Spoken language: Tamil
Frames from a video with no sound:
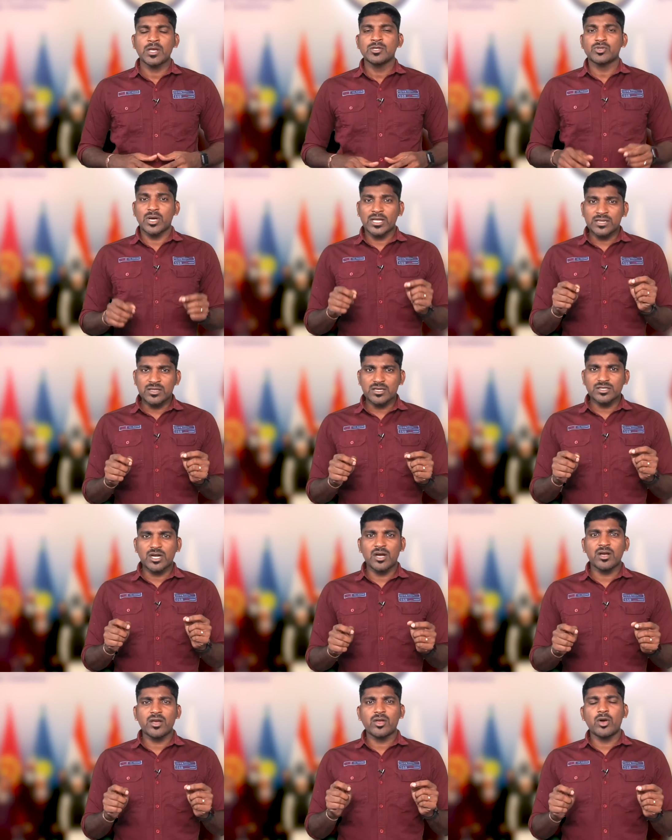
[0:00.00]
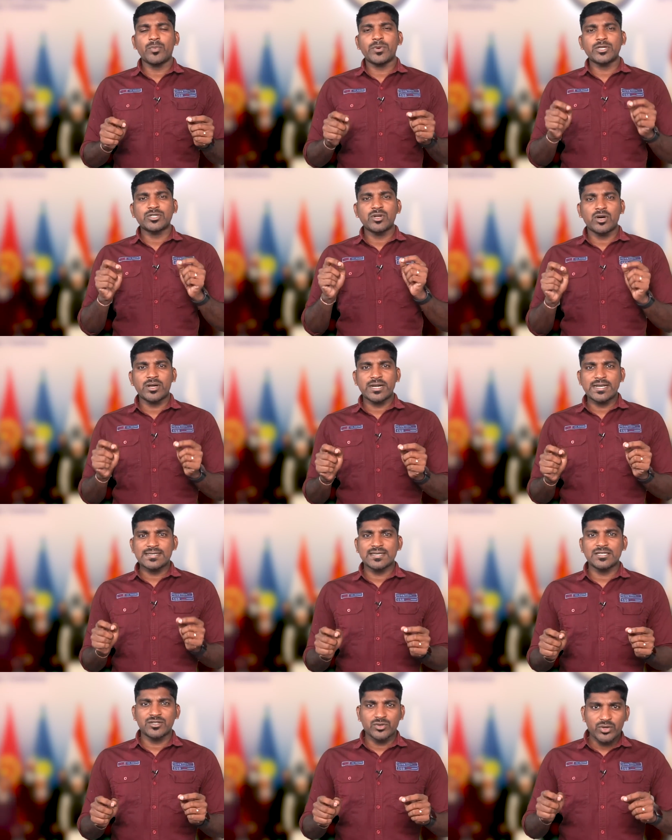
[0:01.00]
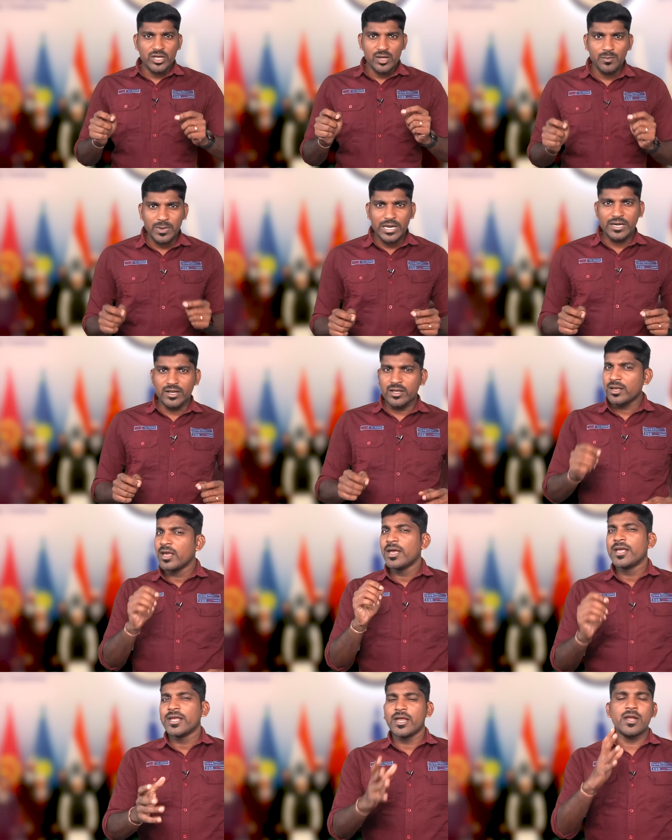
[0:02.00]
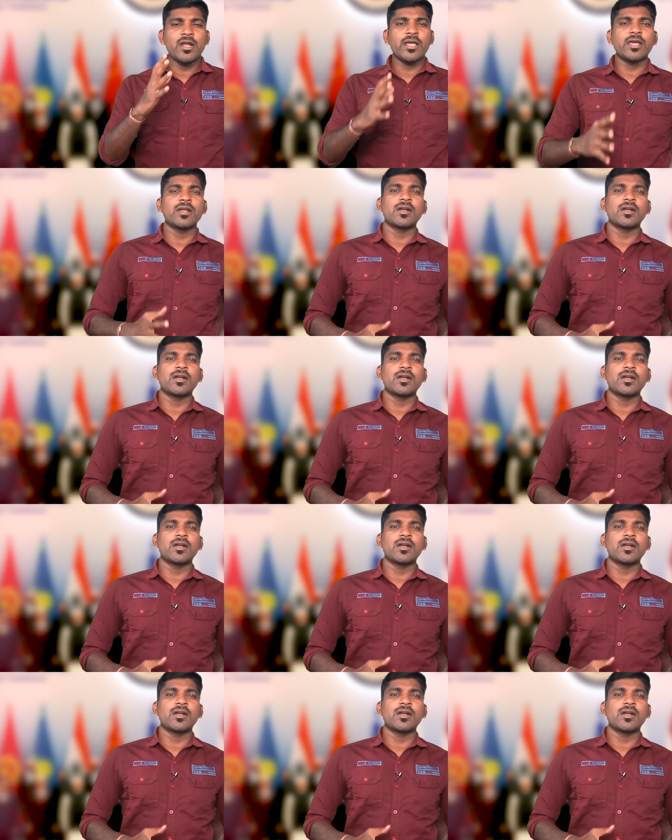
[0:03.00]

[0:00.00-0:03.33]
ஸோ அந்த ஷாங்காய் கார்பரேஷன் ஆர்கனைசேஷனுடைய மீட்டிங் இன்றைக்கி